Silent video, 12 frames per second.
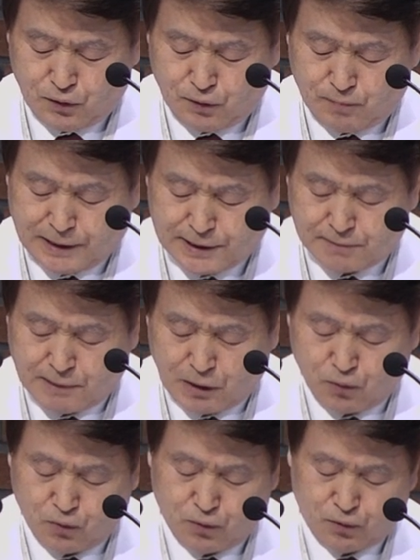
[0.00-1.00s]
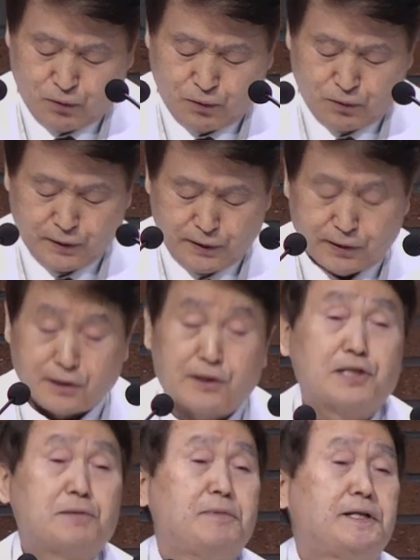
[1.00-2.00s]
말씀하고 있는
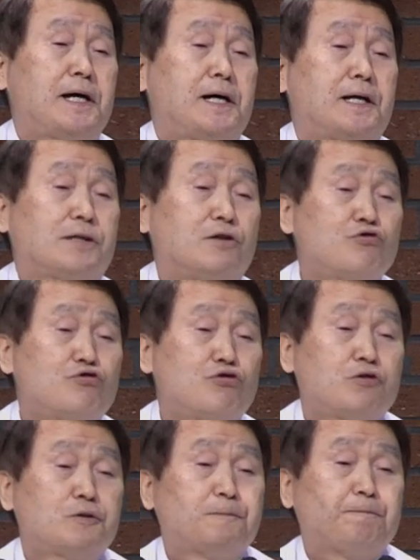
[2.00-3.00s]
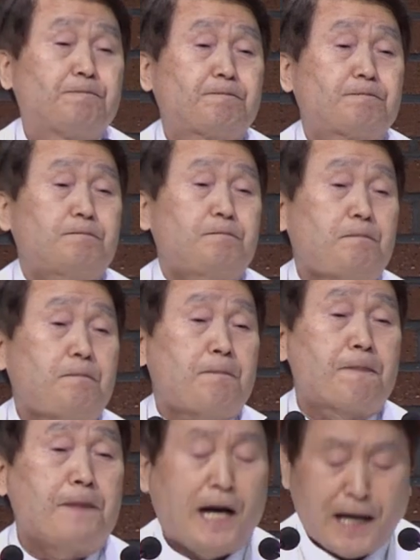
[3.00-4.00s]
것입니다. 결국
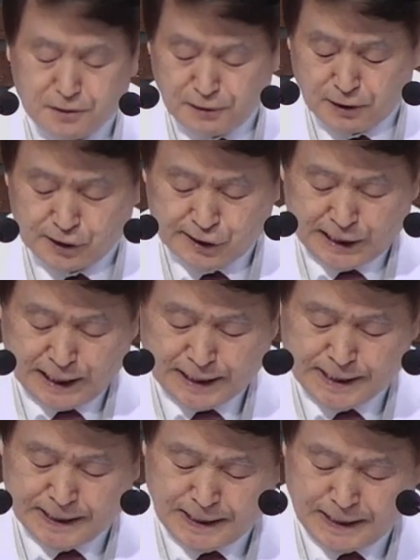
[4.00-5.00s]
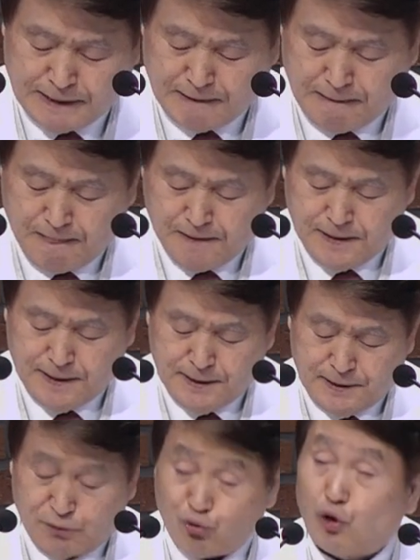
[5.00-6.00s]
하는 것이 아니라
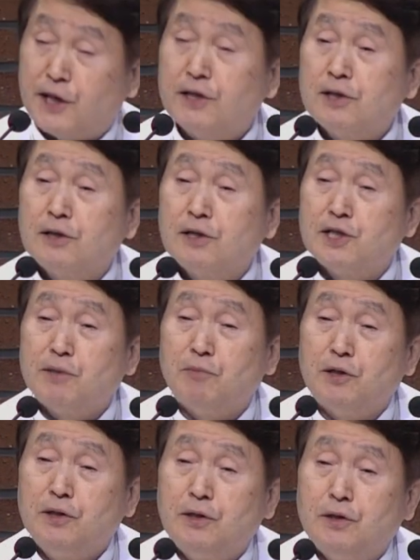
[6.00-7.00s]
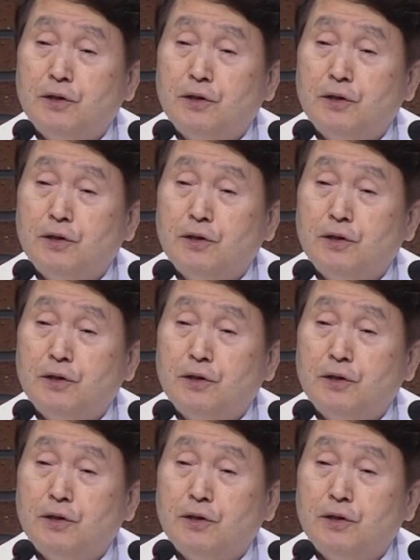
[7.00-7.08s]
되는 것임을